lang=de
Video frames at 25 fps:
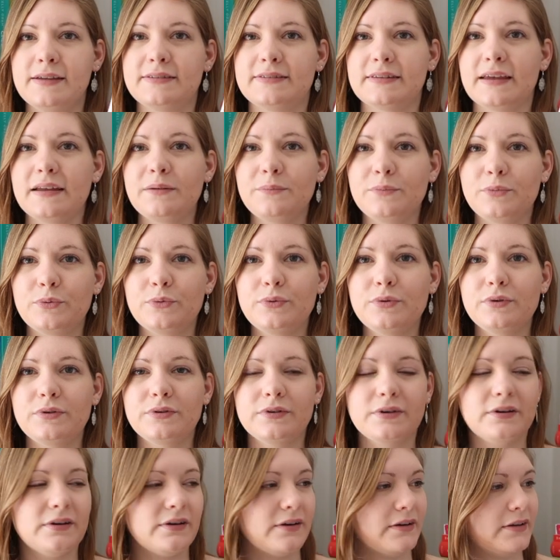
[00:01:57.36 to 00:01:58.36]
Sein
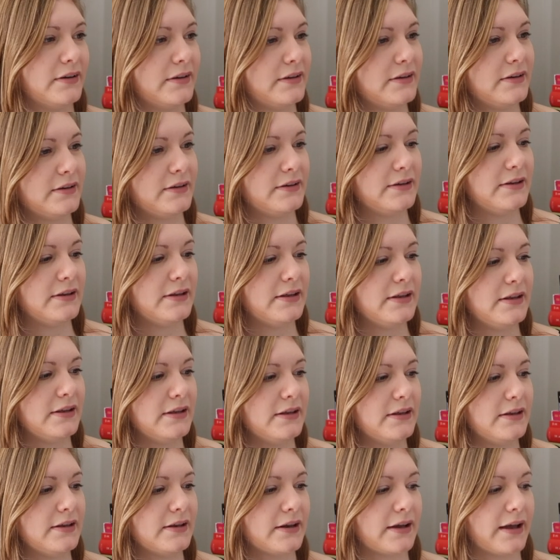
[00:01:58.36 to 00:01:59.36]
Buch
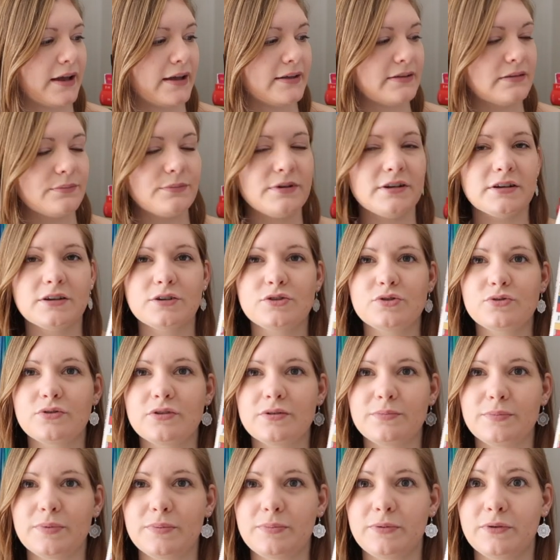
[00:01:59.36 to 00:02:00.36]
die Reise mit der
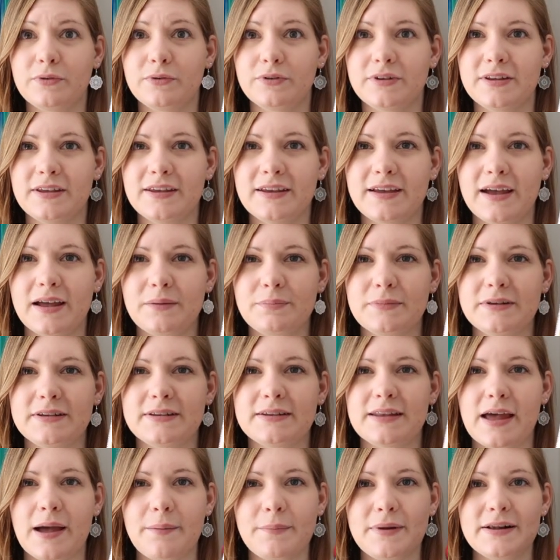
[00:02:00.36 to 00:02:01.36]
geschundenen Bibliothek hat
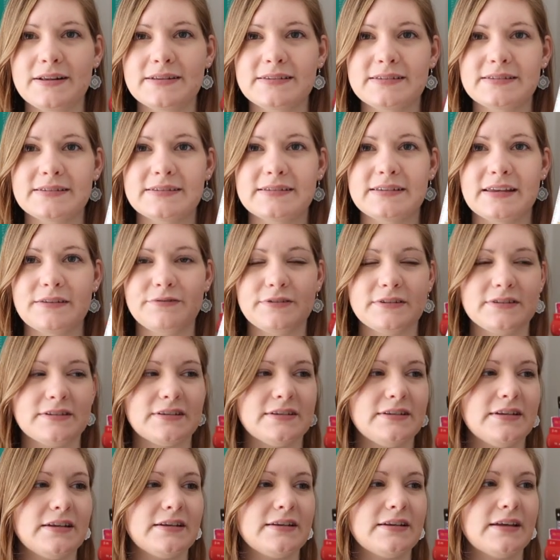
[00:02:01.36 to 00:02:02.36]
mich damals sehr
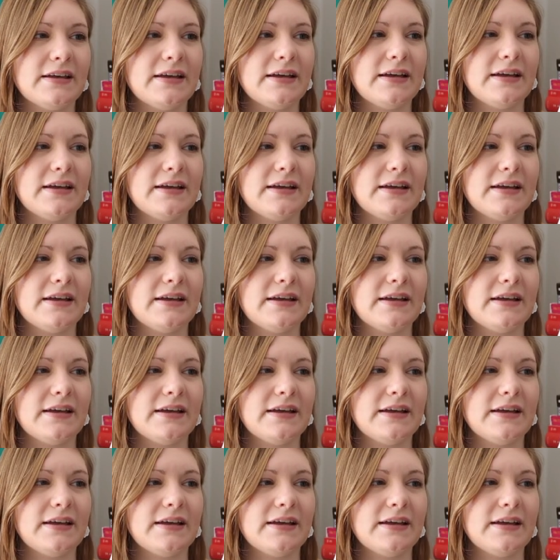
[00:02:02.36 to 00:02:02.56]
fasziniert.